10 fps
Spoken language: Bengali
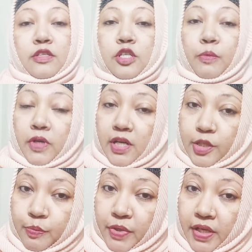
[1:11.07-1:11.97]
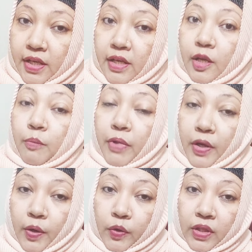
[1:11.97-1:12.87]
জীবনে আসবে
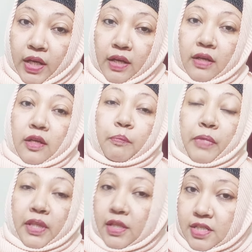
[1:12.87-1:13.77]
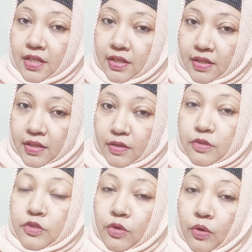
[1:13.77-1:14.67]
বিঘ্নতা বেতিষ্ণা
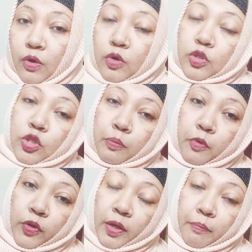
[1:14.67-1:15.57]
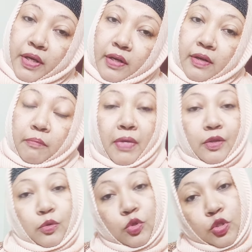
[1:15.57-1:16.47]
সো স্বপ্ন দেখবেন বা
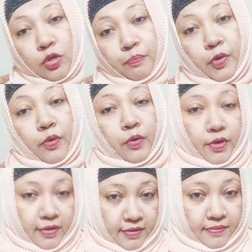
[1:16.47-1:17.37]
দুঃস্বপ্ন নয়